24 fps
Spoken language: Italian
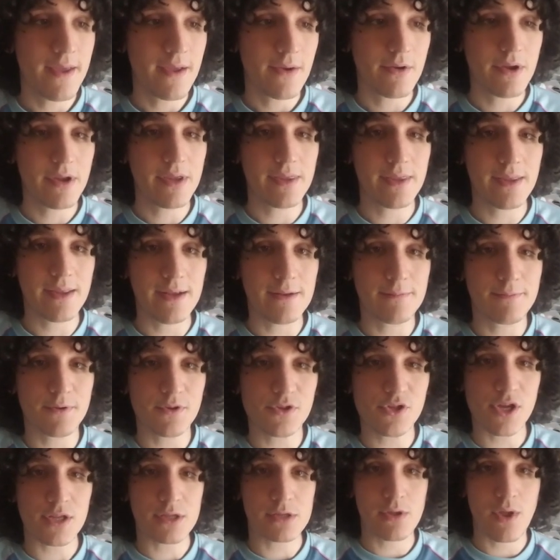Quindi il
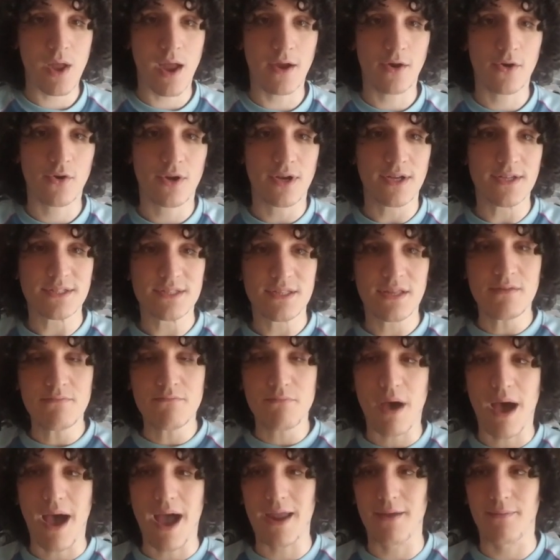progetto è ancora in stand
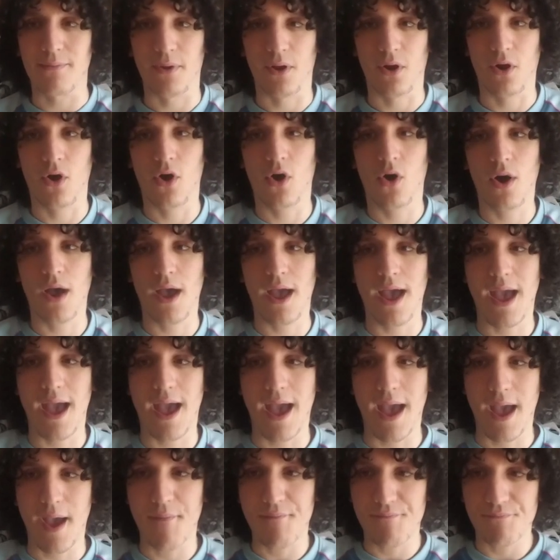by, però
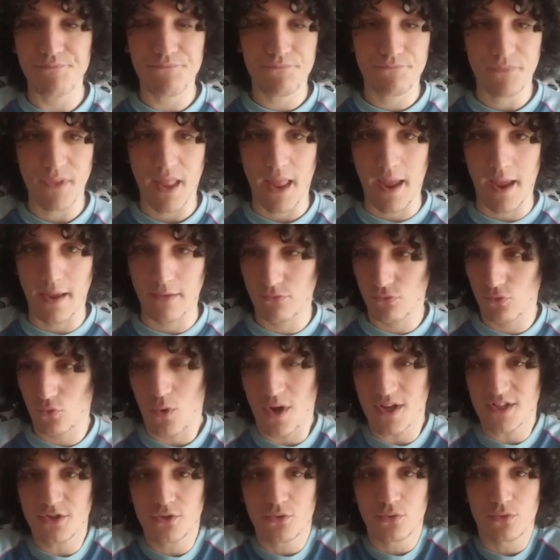è, è
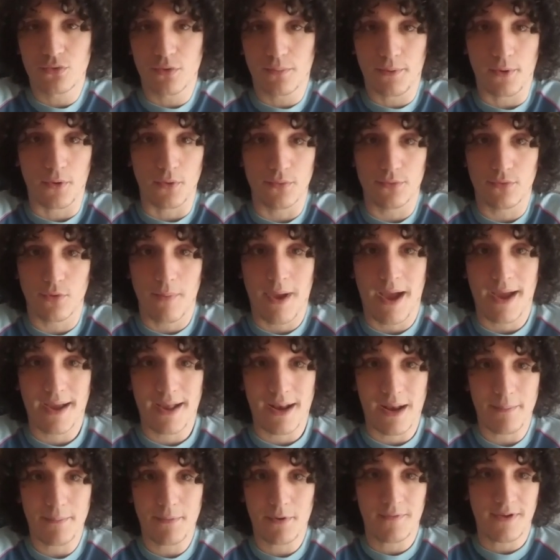quasi tutto pronto,
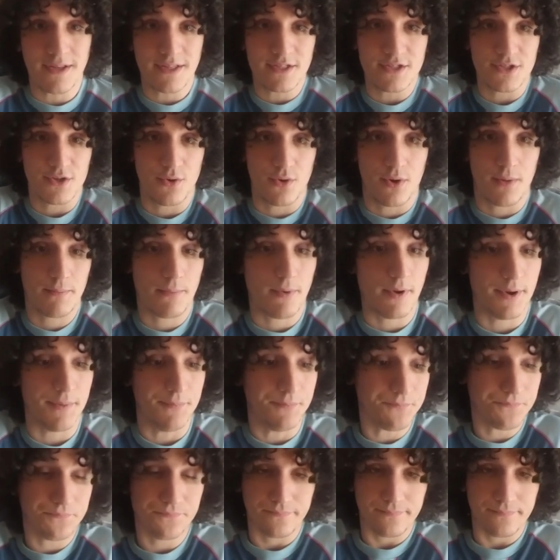manca l'approvazione, e poi